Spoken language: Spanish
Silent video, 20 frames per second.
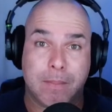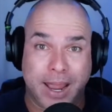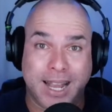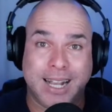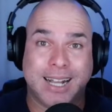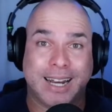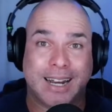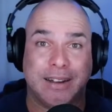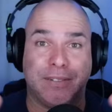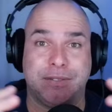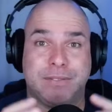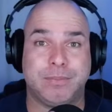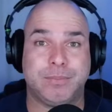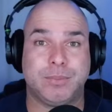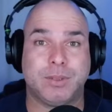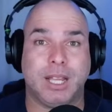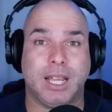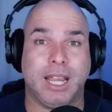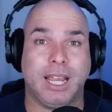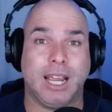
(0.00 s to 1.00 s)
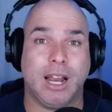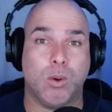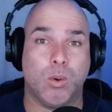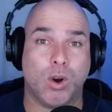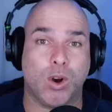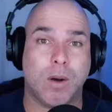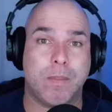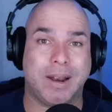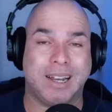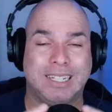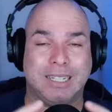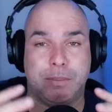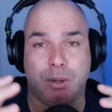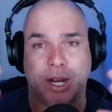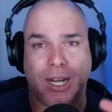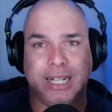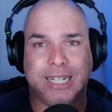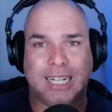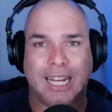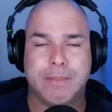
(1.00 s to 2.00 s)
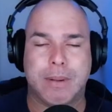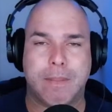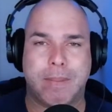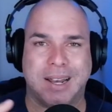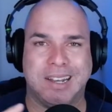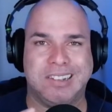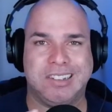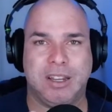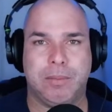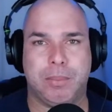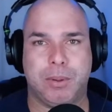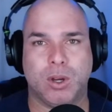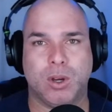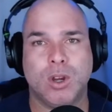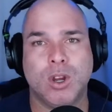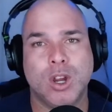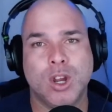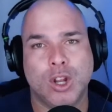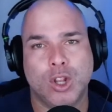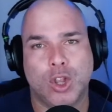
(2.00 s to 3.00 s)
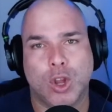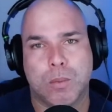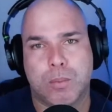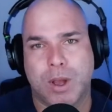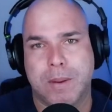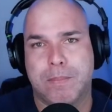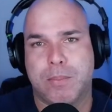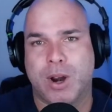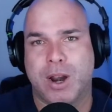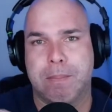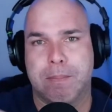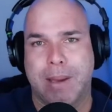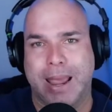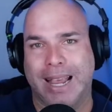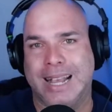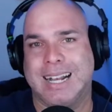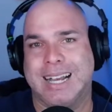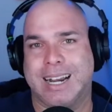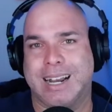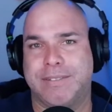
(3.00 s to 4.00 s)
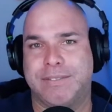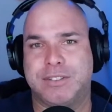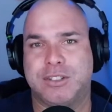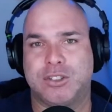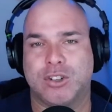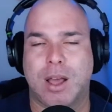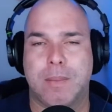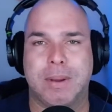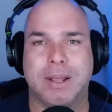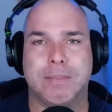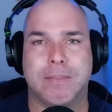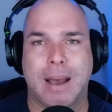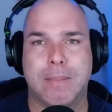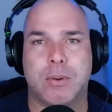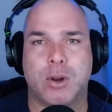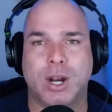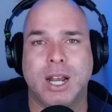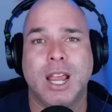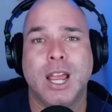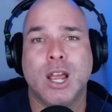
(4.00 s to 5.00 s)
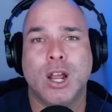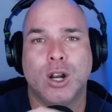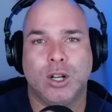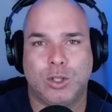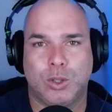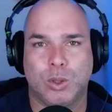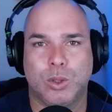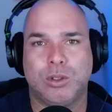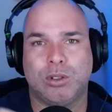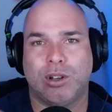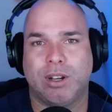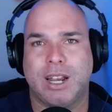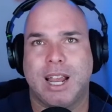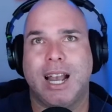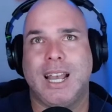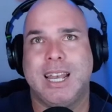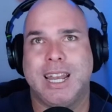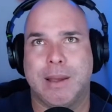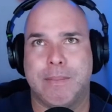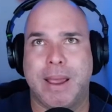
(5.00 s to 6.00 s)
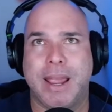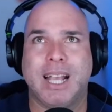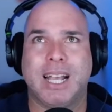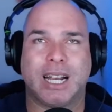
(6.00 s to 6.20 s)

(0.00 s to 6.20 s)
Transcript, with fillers: Minecraft en el juego a principio, en el tema a principio. No puedes poner Minecraft, solamente vas a poner tutorial de